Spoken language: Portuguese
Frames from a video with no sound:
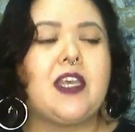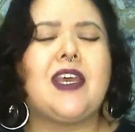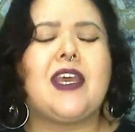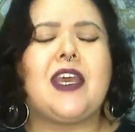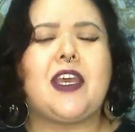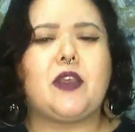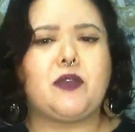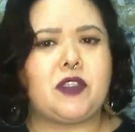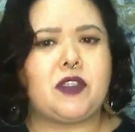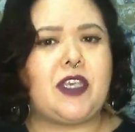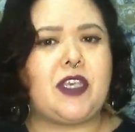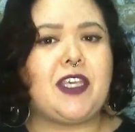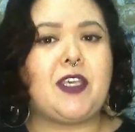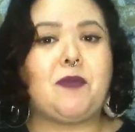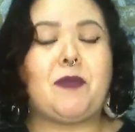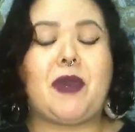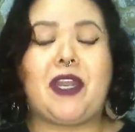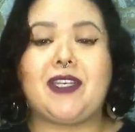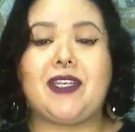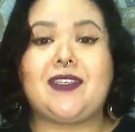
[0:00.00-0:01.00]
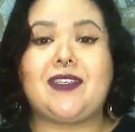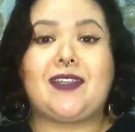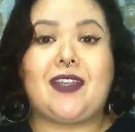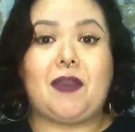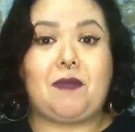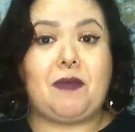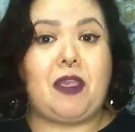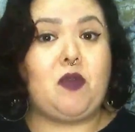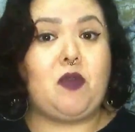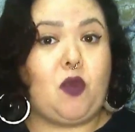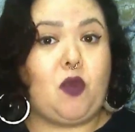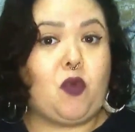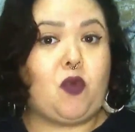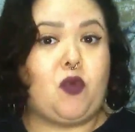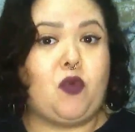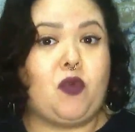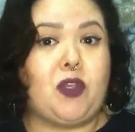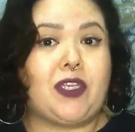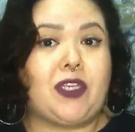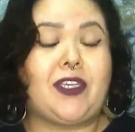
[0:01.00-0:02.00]
Eu sei que parece até meio
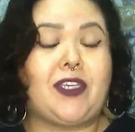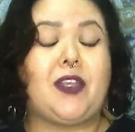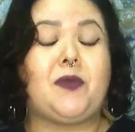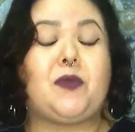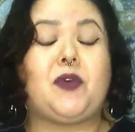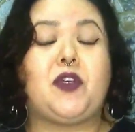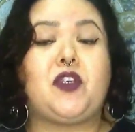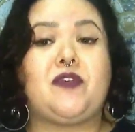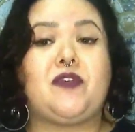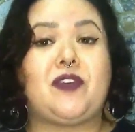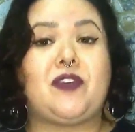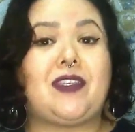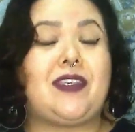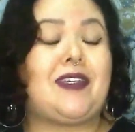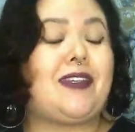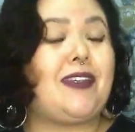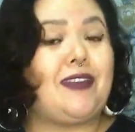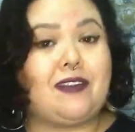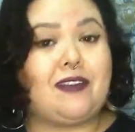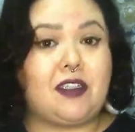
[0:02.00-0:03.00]
loucura que depois de você ter